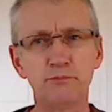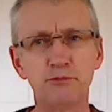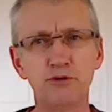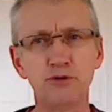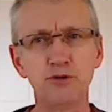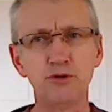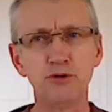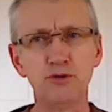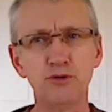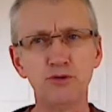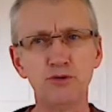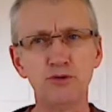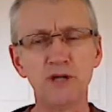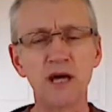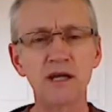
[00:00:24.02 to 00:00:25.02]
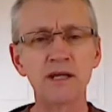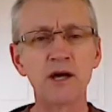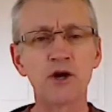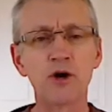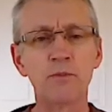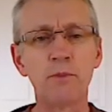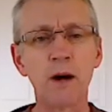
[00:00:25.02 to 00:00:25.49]
du dernier
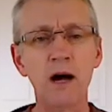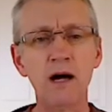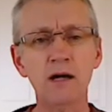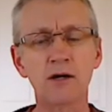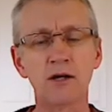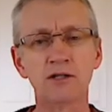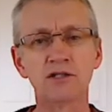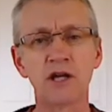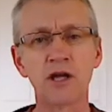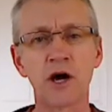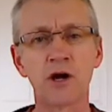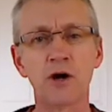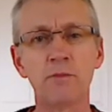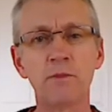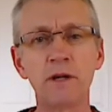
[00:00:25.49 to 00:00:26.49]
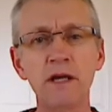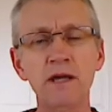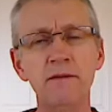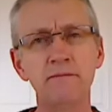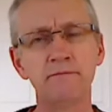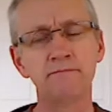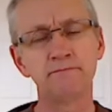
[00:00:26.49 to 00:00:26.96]
repas que le Seigneur a pris
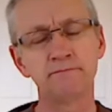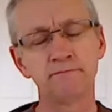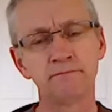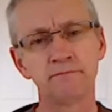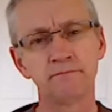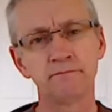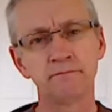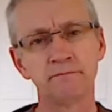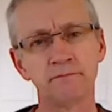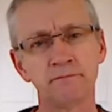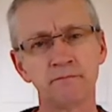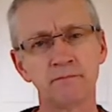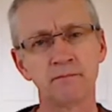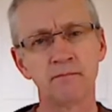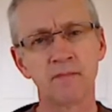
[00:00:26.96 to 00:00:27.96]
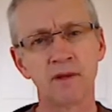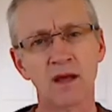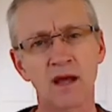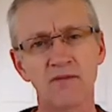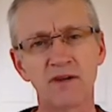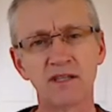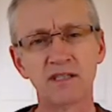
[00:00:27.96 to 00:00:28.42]

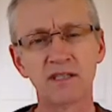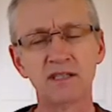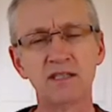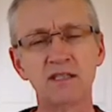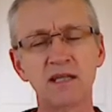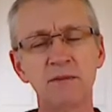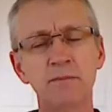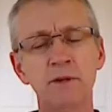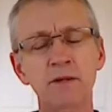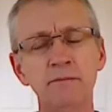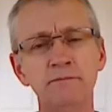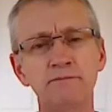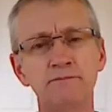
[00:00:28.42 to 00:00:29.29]
avec ses disciples